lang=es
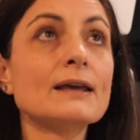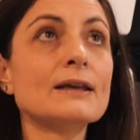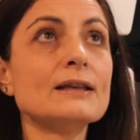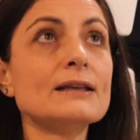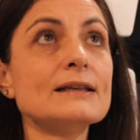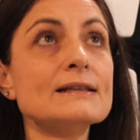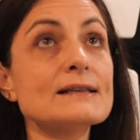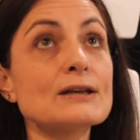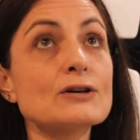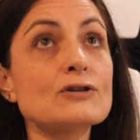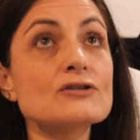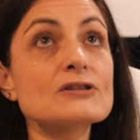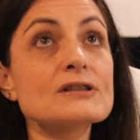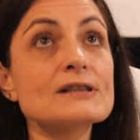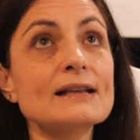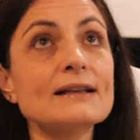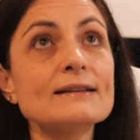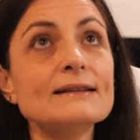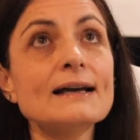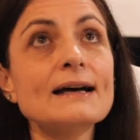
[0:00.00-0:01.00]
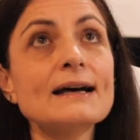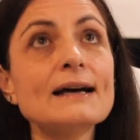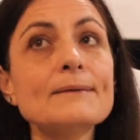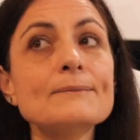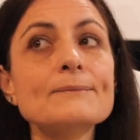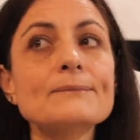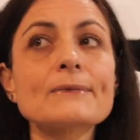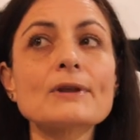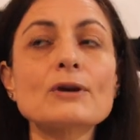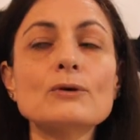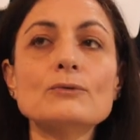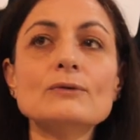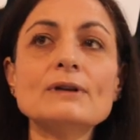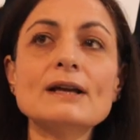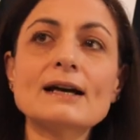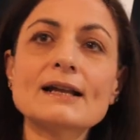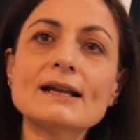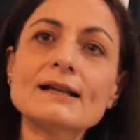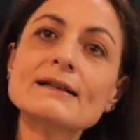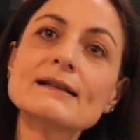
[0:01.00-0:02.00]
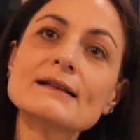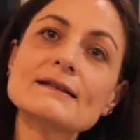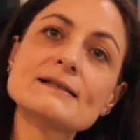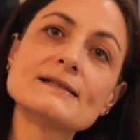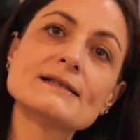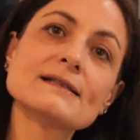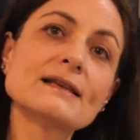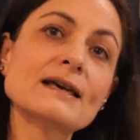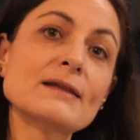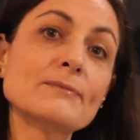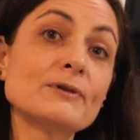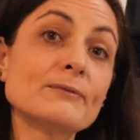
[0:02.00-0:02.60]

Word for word: y se constata una gran necesidad